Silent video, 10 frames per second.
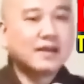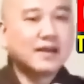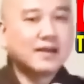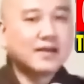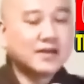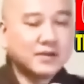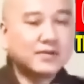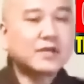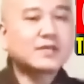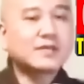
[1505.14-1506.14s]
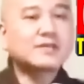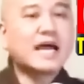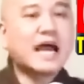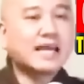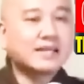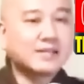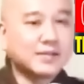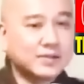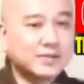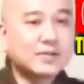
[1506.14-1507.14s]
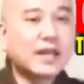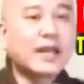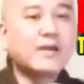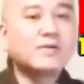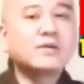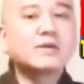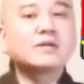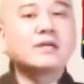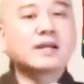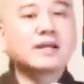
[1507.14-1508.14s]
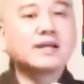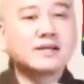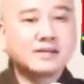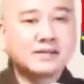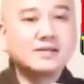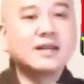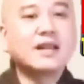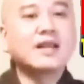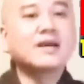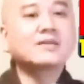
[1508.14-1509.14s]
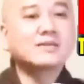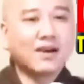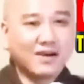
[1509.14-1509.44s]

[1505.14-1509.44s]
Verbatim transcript: Còn mình phải hiểu rằng đó là sự chuyên chở của từng người.